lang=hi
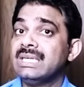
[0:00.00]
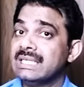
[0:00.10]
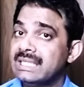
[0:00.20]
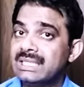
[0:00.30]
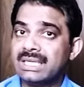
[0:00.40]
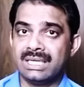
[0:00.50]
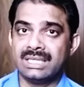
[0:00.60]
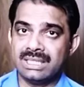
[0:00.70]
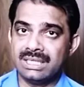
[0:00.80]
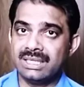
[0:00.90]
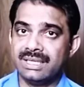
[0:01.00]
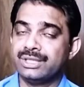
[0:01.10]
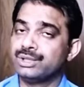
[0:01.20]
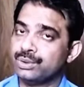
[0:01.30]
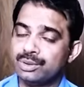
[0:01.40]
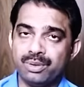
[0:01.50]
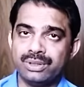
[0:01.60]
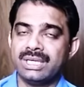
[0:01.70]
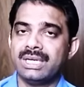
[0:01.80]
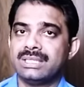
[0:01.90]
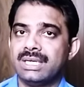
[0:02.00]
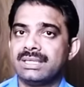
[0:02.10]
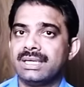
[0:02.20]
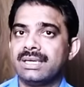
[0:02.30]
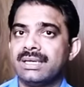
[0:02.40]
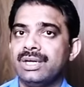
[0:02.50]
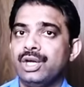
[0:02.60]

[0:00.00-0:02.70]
हर्ट करना चाहता है चोट पहुंचाना चाहता है